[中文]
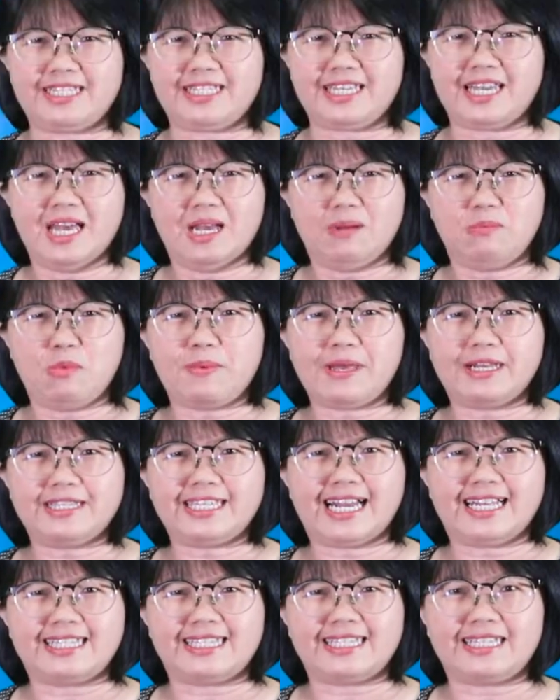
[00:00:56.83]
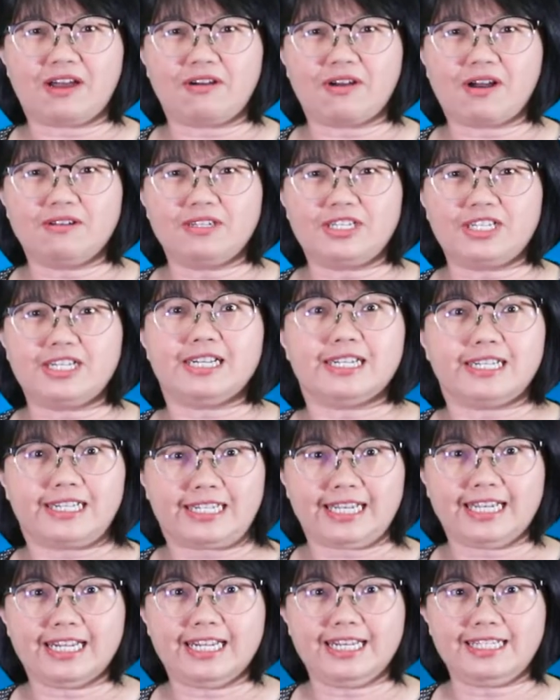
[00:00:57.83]
级，目标价则调高至十
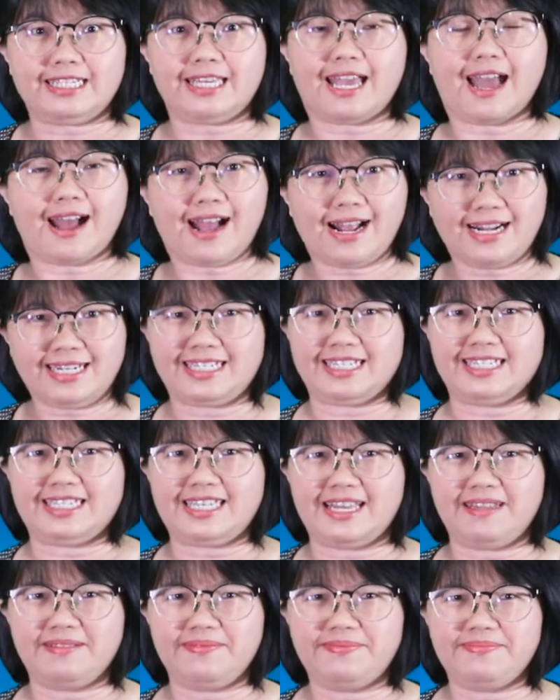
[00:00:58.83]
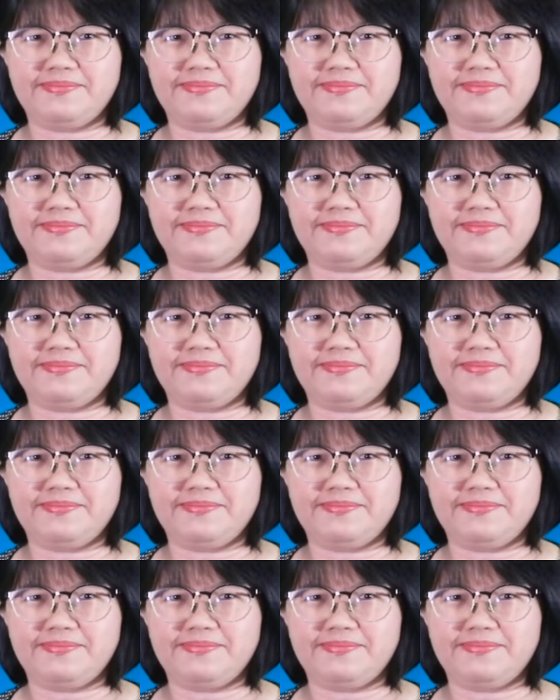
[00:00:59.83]
一令吉二十仙。